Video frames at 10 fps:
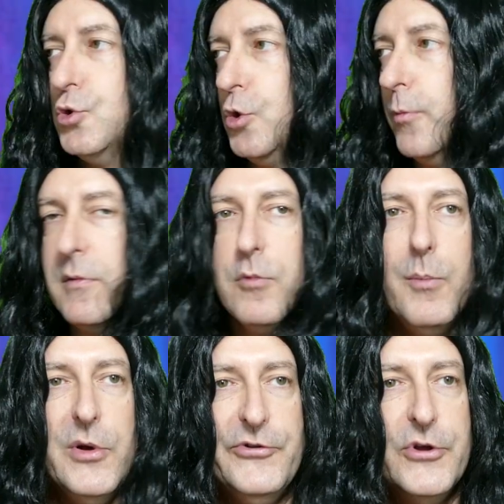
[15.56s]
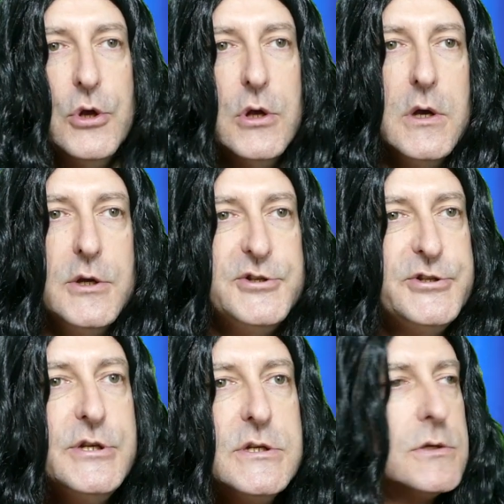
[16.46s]
C'est complètement pété,
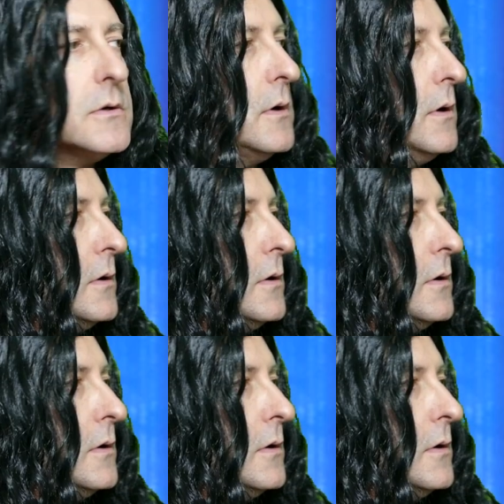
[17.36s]
6 ans.